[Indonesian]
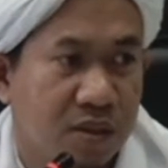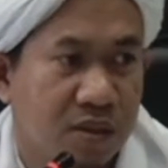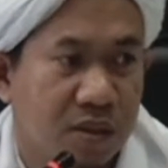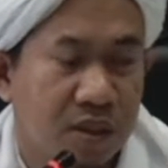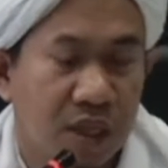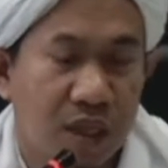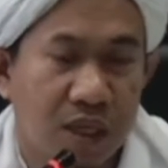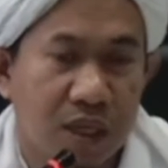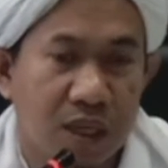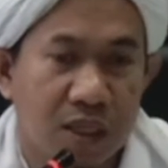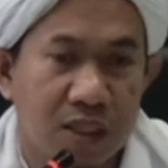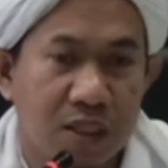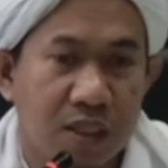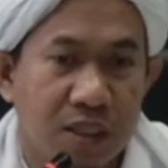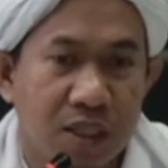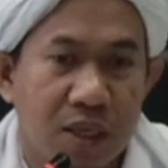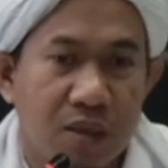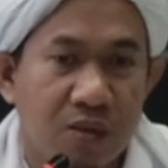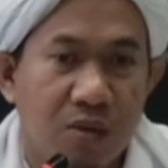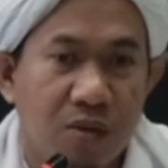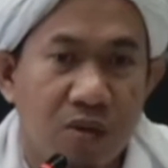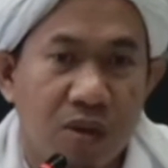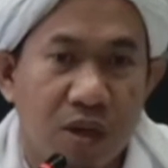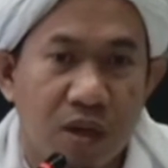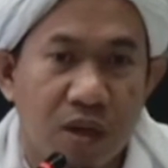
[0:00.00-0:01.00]
Jangan kasih
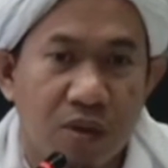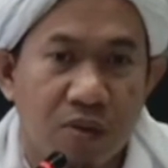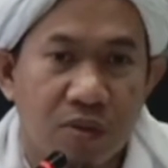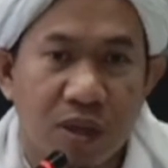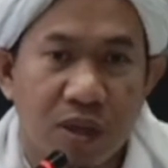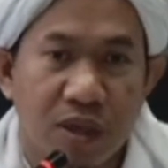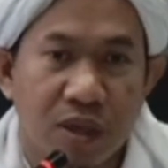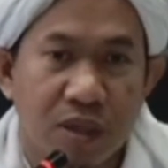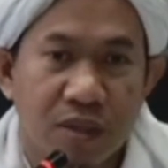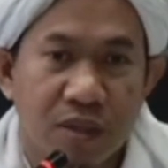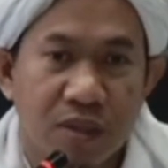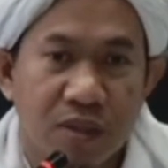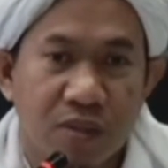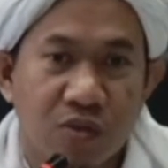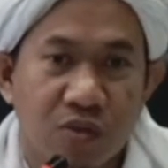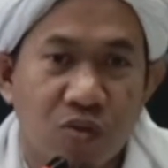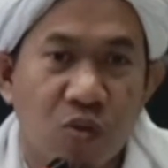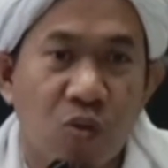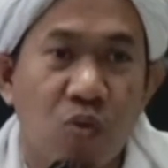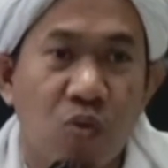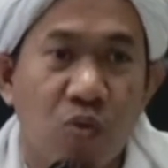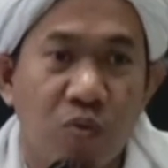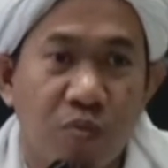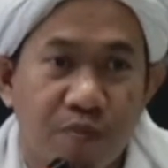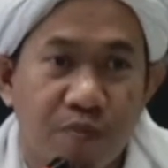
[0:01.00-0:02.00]
tahu orang udah.
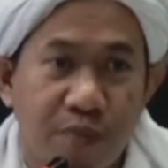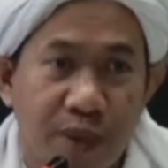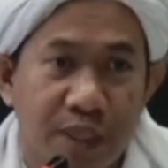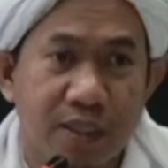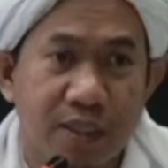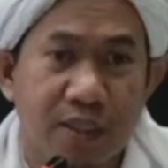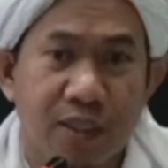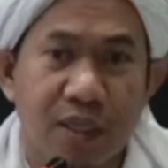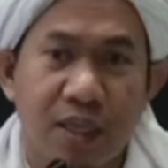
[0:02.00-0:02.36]
Tobat